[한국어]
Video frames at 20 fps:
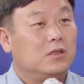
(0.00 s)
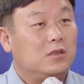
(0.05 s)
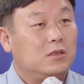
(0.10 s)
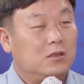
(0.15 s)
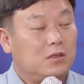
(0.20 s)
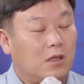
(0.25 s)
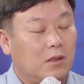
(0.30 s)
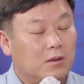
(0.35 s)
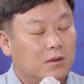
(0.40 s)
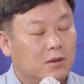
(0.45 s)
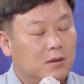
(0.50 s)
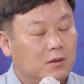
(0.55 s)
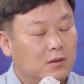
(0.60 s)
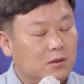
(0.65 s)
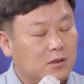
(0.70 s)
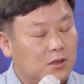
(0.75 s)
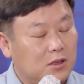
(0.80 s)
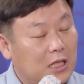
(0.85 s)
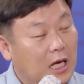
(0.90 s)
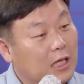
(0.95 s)
연
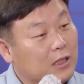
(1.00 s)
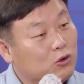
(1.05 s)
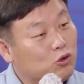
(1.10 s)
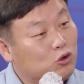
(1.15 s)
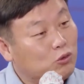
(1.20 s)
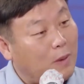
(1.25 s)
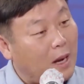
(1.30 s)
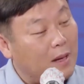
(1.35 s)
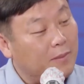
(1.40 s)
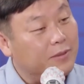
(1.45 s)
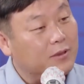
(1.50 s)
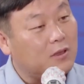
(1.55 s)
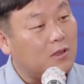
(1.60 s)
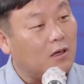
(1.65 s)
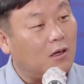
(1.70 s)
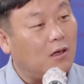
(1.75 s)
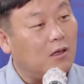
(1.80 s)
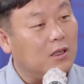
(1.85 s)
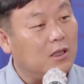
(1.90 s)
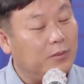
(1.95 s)
지난주
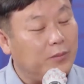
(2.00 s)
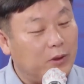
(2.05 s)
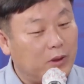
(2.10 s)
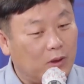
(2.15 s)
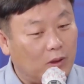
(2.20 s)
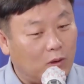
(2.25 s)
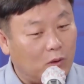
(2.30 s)
말부터 이번